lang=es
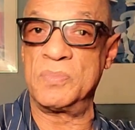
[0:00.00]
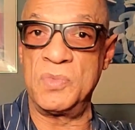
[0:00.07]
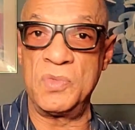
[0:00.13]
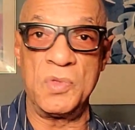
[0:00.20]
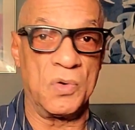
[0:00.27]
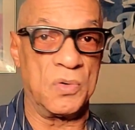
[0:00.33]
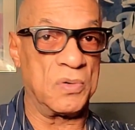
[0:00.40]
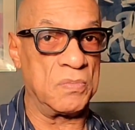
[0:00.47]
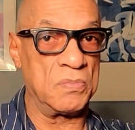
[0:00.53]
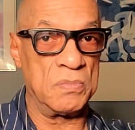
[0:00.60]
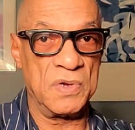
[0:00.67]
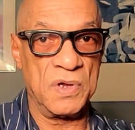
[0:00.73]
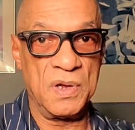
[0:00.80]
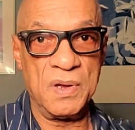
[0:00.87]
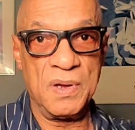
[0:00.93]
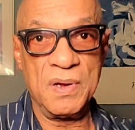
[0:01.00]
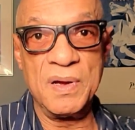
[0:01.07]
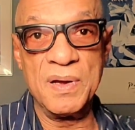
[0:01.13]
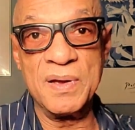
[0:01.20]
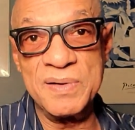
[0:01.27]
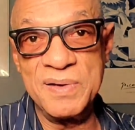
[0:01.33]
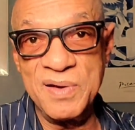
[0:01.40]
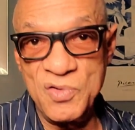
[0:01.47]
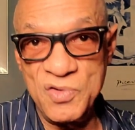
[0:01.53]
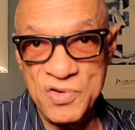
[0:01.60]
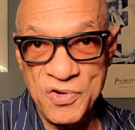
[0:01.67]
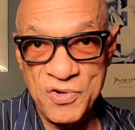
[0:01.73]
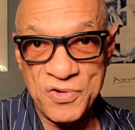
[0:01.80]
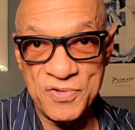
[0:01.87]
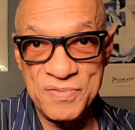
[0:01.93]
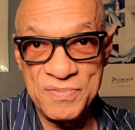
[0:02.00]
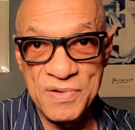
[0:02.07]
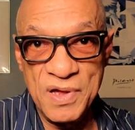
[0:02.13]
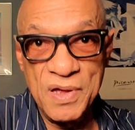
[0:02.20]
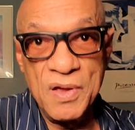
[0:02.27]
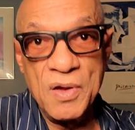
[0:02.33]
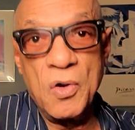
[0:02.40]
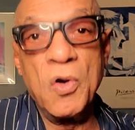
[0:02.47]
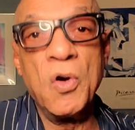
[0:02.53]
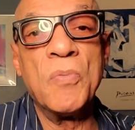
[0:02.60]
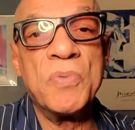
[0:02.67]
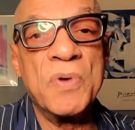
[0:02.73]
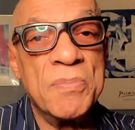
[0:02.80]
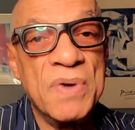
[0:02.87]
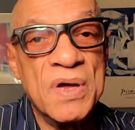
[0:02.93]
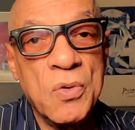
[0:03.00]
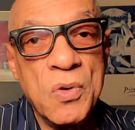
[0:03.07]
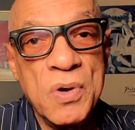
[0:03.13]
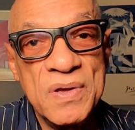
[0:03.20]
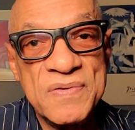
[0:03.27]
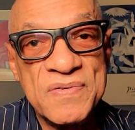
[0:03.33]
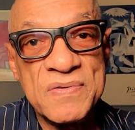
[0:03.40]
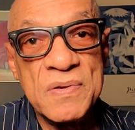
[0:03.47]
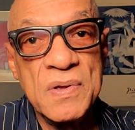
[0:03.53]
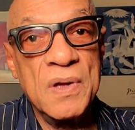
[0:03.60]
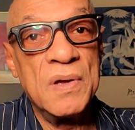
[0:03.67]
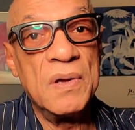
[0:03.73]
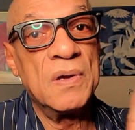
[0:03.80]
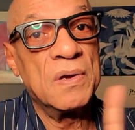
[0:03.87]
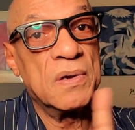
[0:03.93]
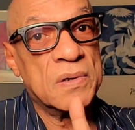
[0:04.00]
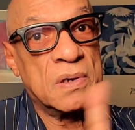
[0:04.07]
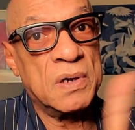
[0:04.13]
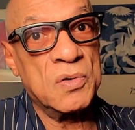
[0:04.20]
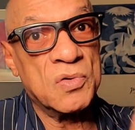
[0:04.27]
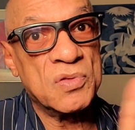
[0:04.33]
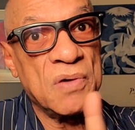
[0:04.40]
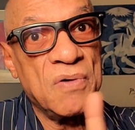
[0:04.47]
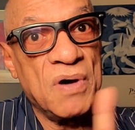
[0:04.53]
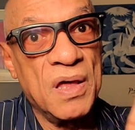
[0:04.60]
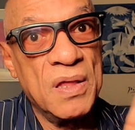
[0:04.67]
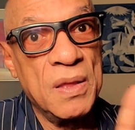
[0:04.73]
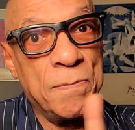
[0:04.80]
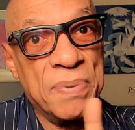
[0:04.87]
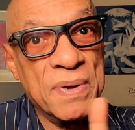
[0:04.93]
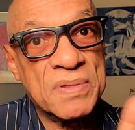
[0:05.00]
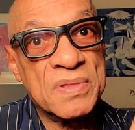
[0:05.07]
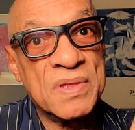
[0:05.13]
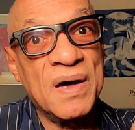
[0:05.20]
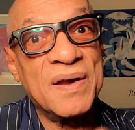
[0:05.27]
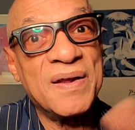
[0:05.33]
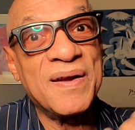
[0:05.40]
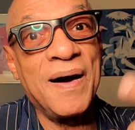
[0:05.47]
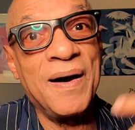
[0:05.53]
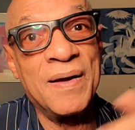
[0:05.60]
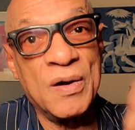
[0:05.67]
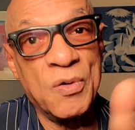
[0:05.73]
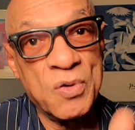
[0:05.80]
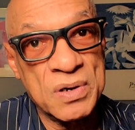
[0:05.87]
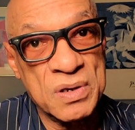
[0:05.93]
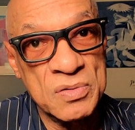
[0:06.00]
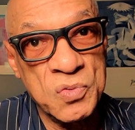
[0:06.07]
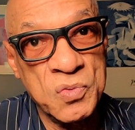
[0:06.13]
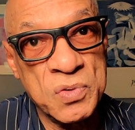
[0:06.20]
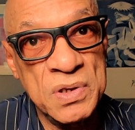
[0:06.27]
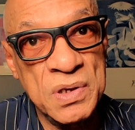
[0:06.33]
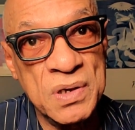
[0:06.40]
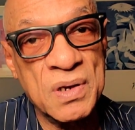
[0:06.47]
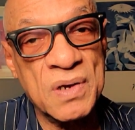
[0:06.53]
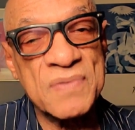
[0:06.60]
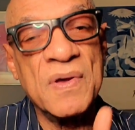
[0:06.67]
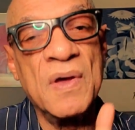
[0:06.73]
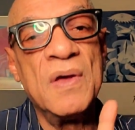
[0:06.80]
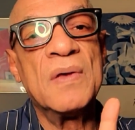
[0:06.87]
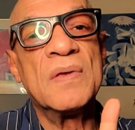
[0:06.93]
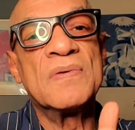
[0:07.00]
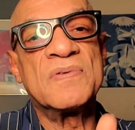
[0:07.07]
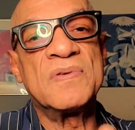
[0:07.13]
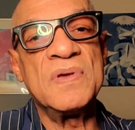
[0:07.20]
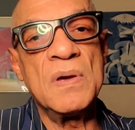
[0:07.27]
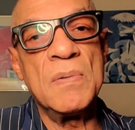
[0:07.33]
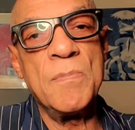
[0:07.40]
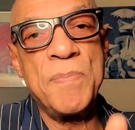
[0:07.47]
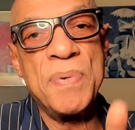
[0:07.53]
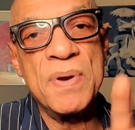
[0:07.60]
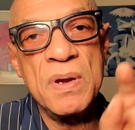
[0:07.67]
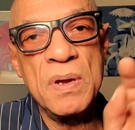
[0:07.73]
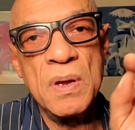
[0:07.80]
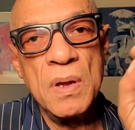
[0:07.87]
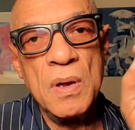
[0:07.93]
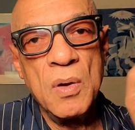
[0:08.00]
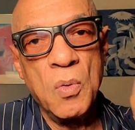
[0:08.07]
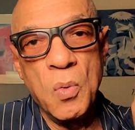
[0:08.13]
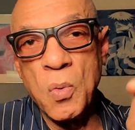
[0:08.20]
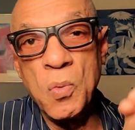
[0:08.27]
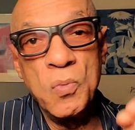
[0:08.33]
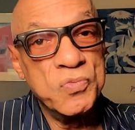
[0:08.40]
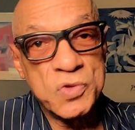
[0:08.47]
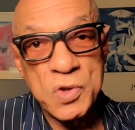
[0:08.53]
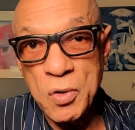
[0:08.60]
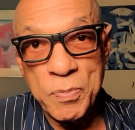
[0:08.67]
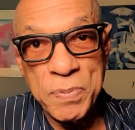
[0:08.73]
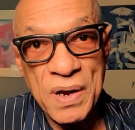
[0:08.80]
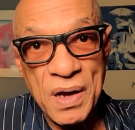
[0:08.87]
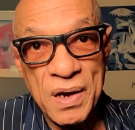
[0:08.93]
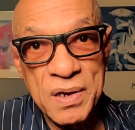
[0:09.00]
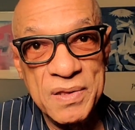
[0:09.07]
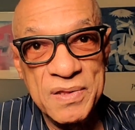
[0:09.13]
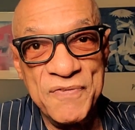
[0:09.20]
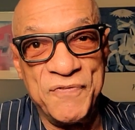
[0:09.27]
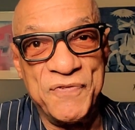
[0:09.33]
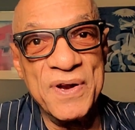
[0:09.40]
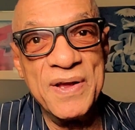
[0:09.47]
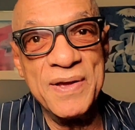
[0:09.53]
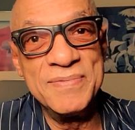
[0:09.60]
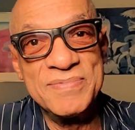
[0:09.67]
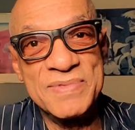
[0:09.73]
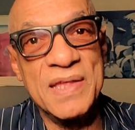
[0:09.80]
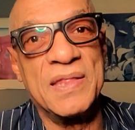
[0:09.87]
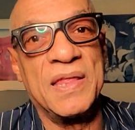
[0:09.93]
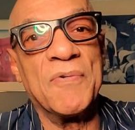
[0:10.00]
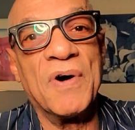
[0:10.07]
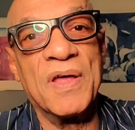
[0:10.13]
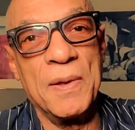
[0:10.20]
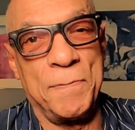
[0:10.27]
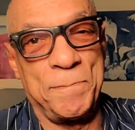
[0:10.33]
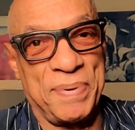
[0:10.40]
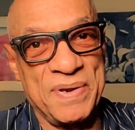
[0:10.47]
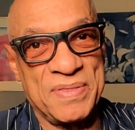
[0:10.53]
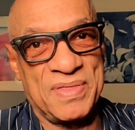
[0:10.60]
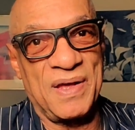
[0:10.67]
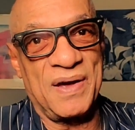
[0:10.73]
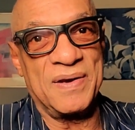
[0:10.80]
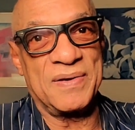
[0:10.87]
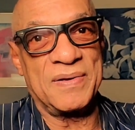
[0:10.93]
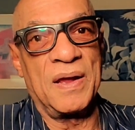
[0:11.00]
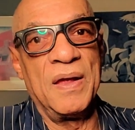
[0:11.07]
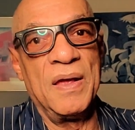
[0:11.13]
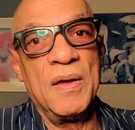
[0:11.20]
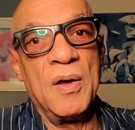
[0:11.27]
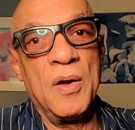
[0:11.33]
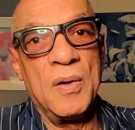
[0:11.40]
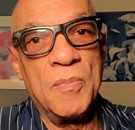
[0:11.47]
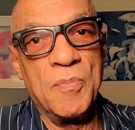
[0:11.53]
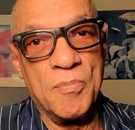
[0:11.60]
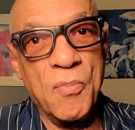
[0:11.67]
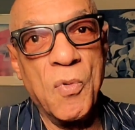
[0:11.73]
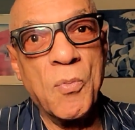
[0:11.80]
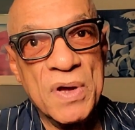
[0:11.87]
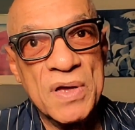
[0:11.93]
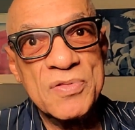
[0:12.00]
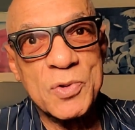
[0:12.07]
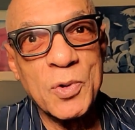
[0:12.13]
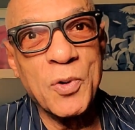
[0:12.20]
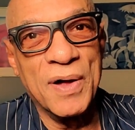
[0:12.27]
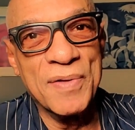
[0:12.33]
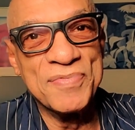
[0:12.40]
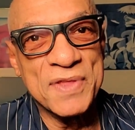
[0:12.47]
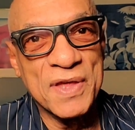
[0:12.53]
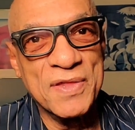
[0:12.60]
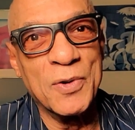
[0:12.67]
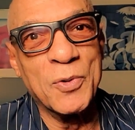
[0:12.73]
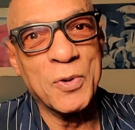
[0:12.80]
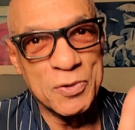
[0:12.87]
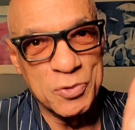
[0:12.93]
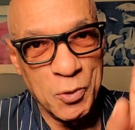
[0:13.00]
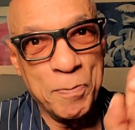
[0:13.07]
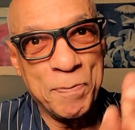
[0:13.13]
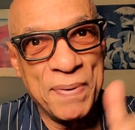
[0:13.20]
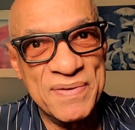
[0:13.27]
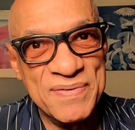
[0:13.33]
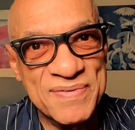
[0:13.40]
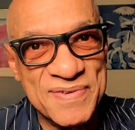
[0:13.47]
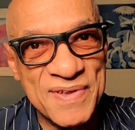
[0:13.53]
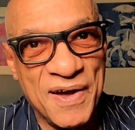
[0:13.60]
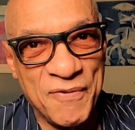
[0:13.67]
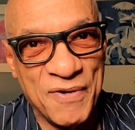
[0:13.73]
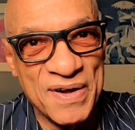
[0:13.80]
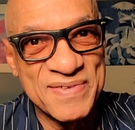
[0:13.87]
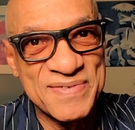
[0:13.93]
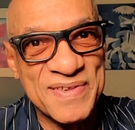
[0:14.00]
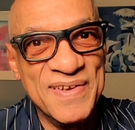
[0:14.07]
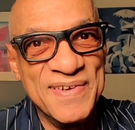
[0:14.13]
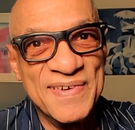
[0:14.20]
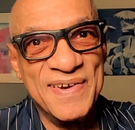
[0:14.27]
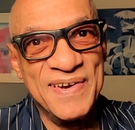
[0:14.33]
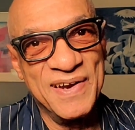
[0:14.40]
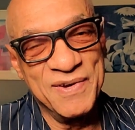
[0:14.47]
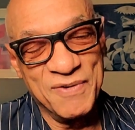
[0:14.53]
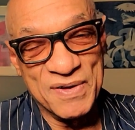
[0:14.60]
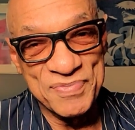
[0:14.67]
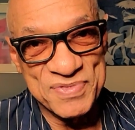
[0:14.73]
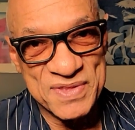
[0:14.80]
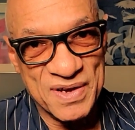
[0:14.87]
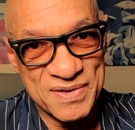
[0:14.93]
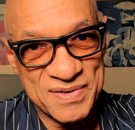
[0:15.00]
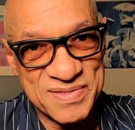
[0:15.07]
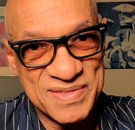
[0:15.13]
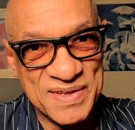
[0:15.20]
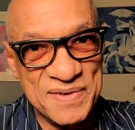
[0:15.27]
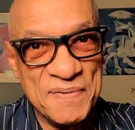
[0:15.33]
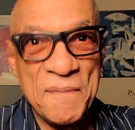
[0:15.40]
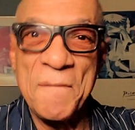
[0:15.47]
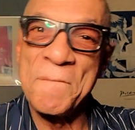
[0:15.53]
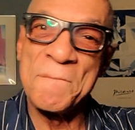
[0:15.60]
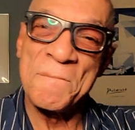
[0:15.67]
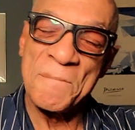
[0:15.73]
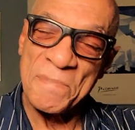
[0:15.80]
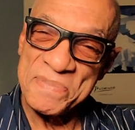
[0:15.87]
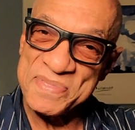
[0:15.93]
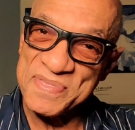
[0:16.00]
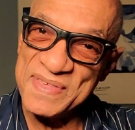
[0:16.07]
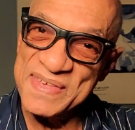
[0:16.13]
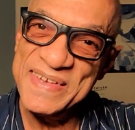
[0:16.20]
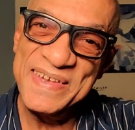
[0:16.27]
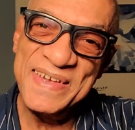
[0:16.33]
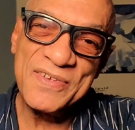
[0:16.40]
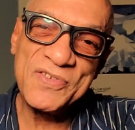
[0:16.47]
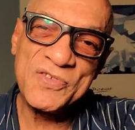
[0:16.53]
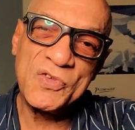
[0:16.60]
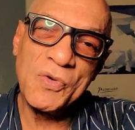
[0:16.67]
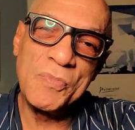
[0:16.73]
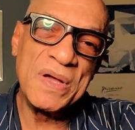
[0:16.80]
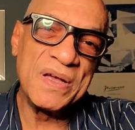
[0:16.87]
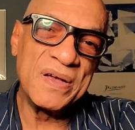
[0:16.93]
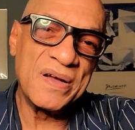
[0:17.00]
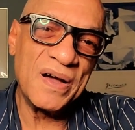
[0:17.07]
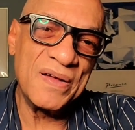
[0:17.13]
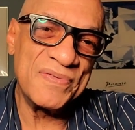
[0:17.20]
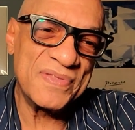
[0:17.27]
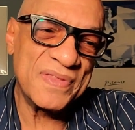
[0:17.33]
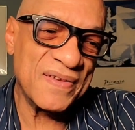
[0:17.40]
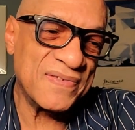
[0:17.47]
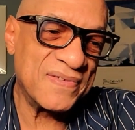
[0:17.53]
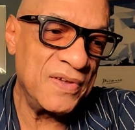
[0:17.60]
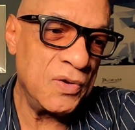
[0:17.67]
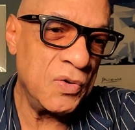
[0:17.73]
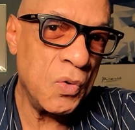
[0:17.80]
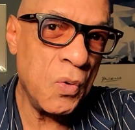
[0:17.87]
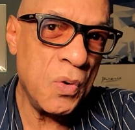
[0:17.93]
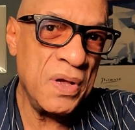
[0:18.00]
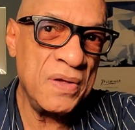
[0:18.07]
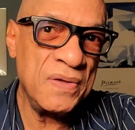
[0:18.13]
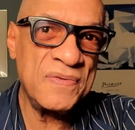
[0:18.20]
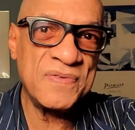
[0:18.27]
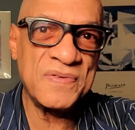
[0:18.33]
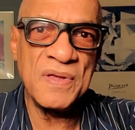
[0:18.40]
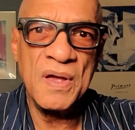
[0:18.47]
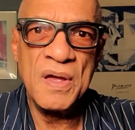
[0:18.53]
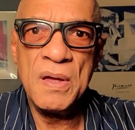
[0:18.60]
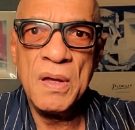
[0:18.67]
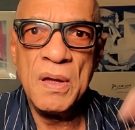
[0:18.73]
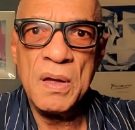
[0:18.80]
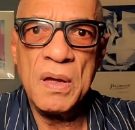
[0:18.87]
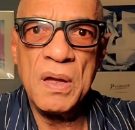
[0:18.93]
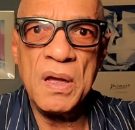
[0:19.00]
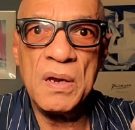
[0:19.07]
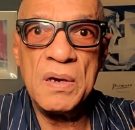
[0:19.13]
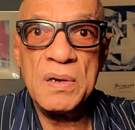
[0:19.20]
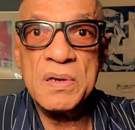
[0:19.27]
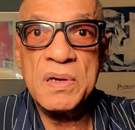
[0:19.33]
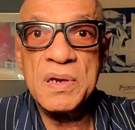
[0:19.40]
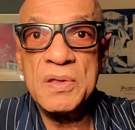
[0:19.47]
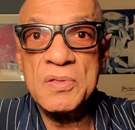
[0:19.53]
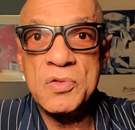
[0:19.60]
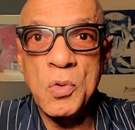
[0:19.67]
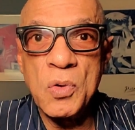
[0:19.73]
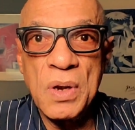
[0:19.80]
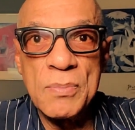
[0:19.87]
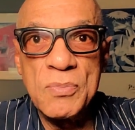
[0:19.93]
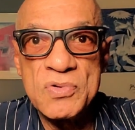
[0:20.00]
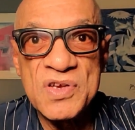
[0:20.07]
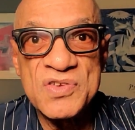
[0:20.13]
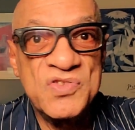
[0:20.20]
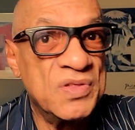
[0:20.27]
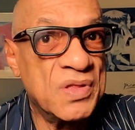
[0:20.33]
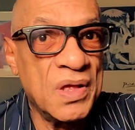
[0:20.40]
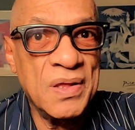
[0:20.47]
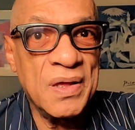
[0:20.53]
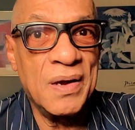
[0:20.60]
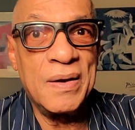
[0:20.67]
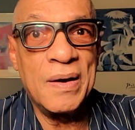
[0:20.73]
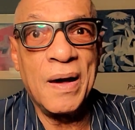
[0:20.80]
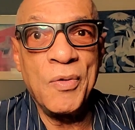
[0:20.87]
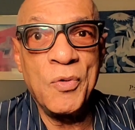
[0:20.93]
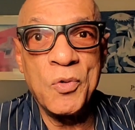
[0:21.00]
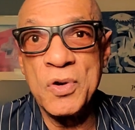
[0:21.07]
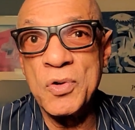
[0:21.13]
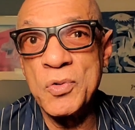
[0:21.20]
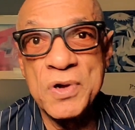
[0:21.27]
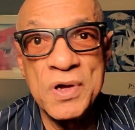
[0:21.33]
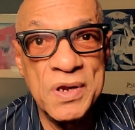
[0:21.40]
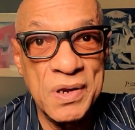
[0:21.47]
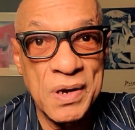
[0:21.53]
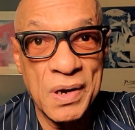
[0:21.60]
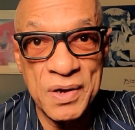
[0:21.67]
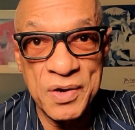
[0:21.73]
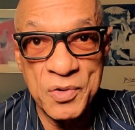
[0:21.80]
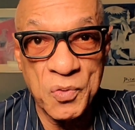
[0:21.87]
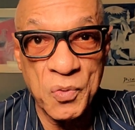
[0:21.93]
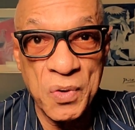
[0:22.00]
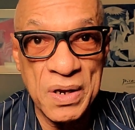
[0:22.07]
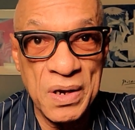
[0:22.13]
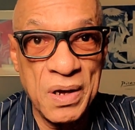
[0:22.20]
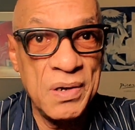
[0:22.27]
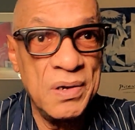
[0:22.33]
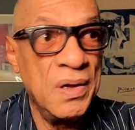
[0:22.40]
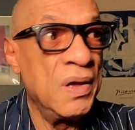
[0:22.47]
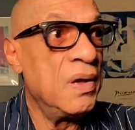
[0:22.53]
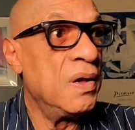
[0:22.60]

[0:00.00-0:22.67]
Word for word: No, en New York lo primero es que no te vas a despertar a la hora que tú quieras. Siempre un tropelaje diferente te va a despertar momentos antes de lo que tú pensabas levantarte. Y eso me encanta. Si no es el grito de la muchachita de al lado que no quiere ir a la escuela,